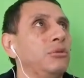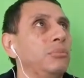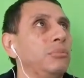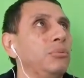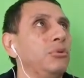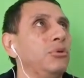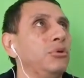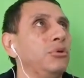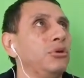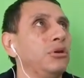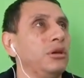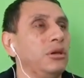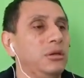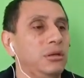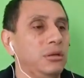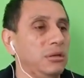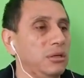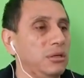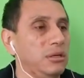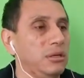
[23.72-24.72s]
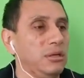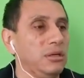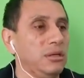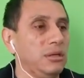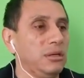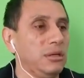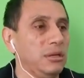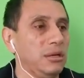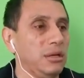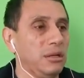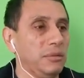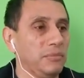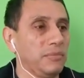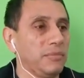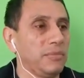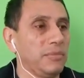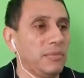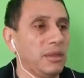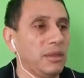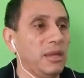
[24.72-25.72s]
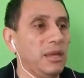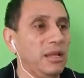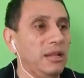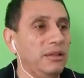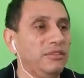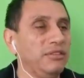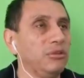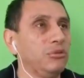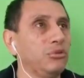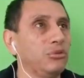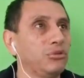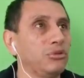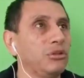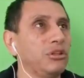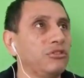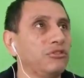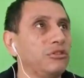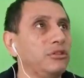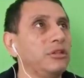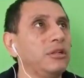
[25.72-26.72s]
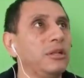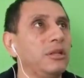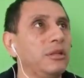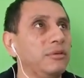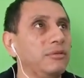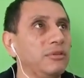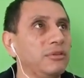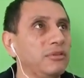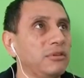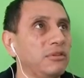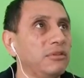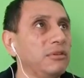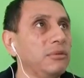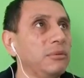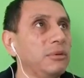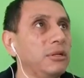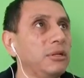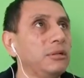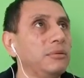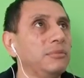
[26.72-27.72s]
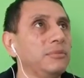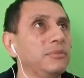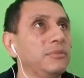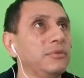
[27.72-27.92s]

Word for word: por eh, el Instituto Nacional de Defensa Civil